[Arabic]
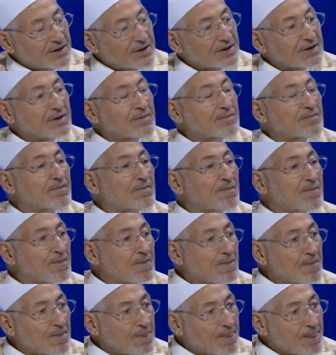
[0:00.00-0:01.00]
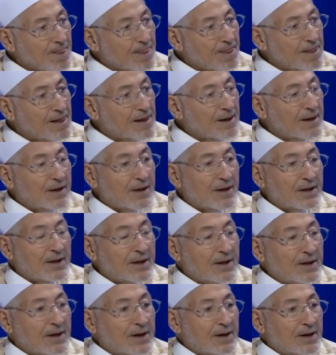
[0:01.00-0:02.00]
تشوف الوضع
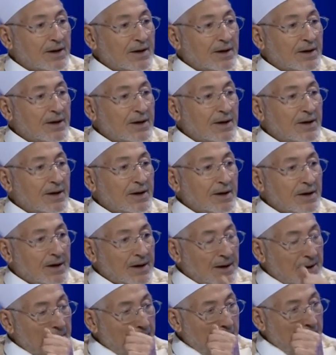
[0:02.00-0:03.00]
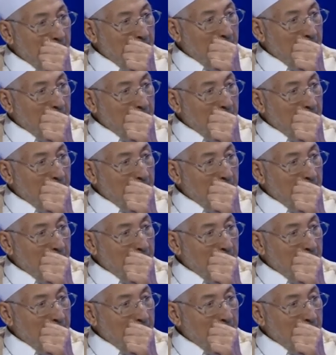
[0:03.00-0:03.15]
الحالي في ليبيا في